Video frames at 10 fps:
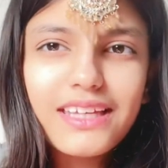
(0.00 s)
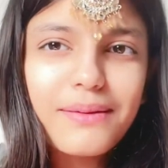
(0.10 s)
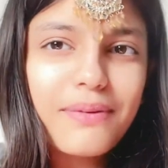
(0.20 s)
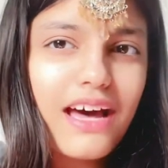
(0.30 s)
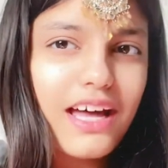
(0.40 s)

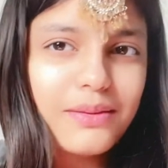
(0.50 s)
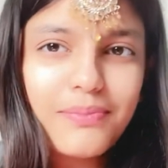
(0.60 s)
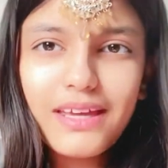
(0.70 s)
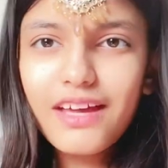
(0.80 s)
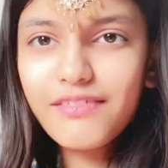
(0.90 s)
ये बारात
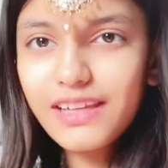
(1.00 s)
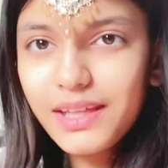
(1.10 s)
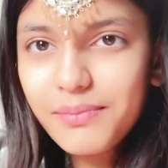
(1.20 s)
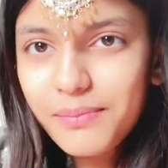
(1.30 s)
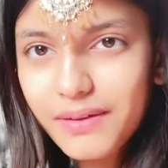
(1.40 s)
पे या
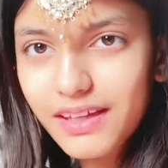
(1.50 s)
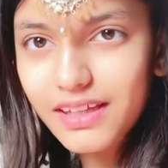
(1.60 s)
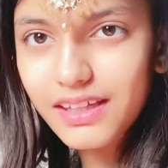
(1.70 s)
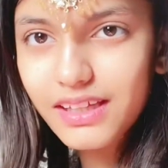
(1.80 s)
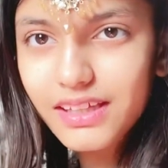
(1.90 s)
वलीमे पे
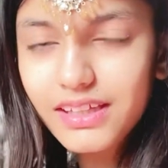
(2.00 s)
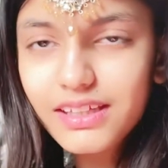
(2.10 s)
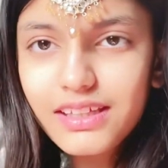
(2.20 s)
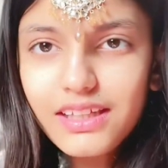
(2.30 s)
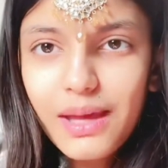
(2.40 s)

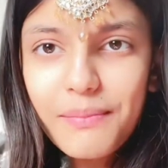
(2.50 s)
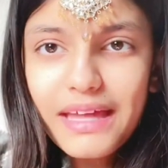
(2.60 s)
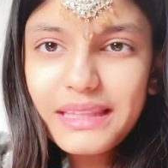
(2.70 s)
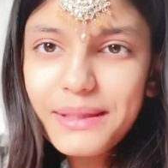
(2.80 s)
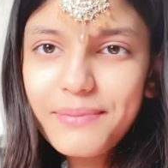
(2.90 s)
या
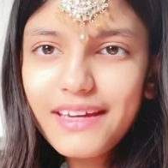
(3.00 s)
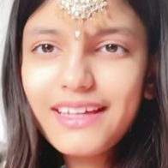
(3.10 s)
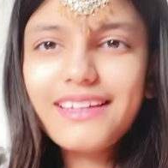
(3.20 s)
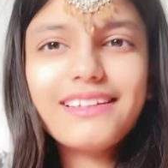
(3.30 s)
मेहंदी पे